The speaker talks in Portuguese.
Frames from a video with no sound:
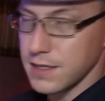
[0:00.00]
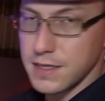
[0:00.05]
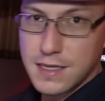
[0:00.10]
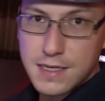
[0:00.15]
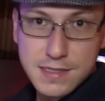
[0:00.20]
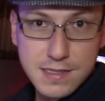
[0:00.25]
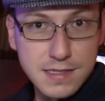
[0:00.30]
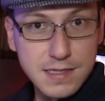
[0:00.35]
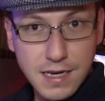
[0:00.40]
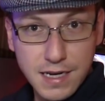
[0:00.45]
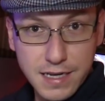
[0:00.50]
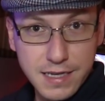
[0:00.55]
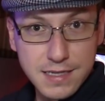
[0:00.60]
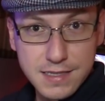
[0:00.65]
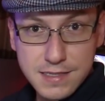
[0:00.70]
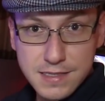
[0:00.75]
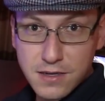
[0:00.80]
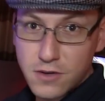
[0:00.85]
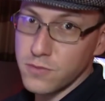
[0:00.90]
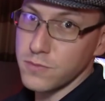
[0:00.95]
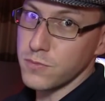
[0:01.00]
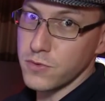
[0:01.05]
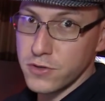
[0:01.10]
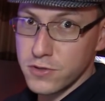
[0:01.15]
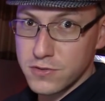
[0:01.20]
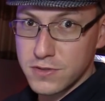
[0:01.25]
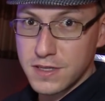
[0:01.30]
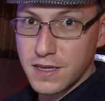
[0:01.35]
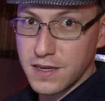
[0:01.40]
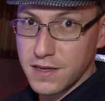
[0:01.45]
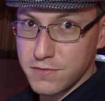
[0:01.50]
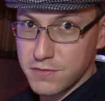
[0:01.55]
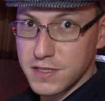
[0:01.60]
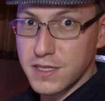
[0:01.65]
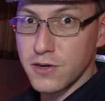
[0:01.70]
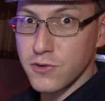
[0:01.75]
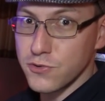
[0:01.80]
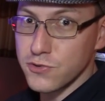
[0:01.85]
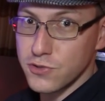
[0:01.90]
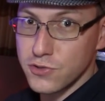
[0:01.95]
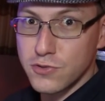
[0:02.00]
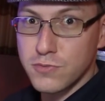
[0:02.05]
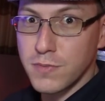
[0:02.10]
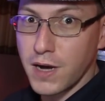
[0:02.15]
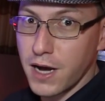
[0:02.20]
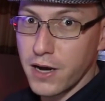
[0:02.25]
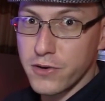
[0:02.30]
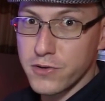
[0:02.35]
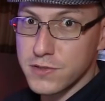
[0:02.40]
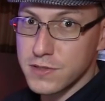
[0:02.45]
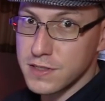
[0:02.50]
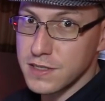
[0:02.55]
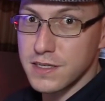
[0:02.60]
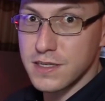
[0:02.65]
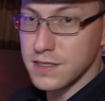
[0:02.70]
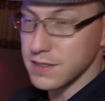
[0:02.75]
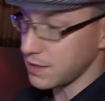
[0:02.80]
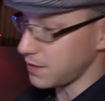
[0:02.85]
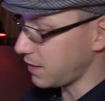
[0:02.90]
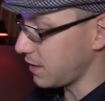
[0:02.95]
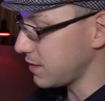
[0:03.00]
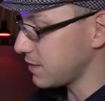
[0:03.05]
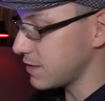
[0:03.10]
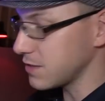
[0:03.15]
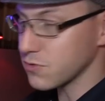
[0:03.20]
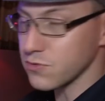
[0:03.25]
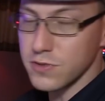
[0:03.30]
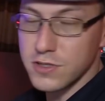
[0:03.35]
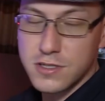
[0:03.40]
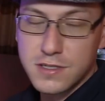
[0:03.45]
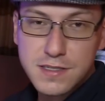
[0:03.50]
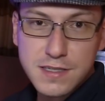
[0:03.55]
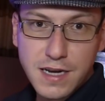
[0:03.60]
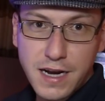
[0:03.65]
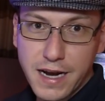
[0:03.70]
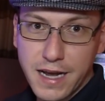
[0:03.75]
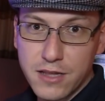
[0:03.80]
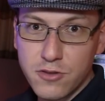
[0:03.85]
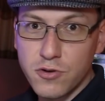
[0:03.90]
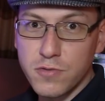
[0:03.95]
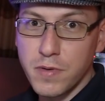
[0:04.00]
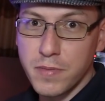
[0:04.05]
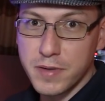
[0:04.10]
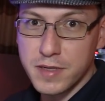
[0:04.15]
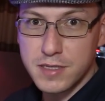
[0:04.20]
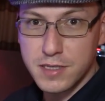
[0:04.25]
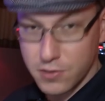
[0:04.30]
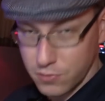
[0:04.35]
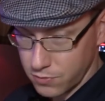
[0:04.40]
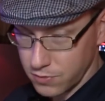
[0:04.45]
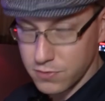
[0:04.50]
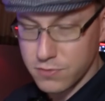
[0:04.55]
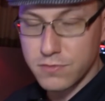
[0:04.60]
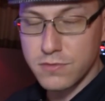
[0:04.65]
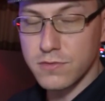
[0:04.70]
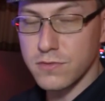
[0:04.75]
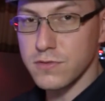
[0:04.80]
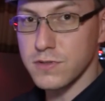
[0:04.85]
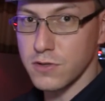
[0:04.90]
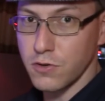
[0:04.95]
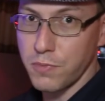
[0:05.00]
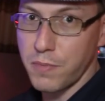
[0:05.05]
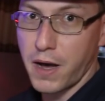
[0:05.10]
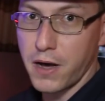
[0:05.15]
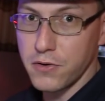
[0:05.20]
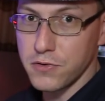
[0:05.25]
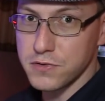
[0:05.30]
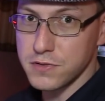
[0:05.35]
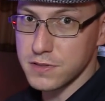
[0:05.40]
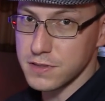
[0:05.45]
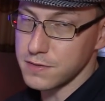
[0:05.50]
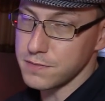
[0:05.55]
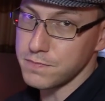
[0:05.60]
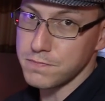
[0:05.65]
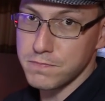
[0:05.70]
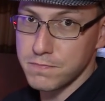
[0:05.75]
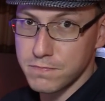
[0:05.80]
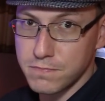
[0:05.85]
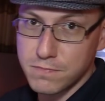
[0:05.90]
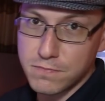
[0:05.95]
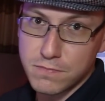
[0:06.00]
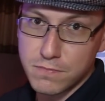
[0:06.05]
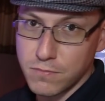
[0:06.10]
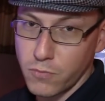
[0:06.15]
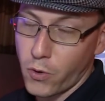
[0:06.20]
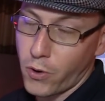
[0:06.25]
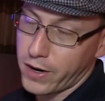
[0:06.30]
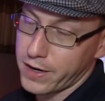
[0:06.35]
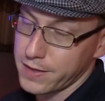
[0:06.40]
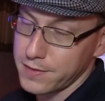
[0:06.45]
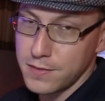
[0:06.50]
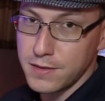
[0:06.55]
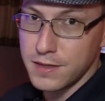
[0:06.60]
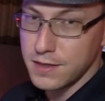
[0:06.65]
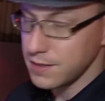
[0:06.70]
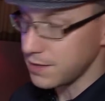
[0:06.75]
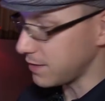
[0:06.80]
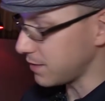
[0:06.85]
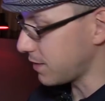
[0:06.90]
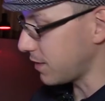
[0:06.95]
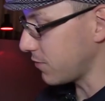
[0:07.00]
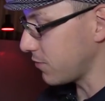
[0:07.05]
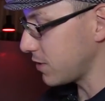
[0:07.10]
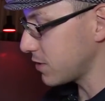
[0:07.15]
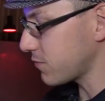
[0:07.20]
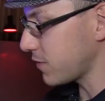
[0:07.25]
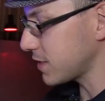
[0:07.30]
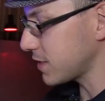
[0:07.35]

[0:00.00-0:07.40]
esses cliques são muito da vida útil de um mouse. Esse switch estragar normalmente é quando o seu mouse morre. Então eles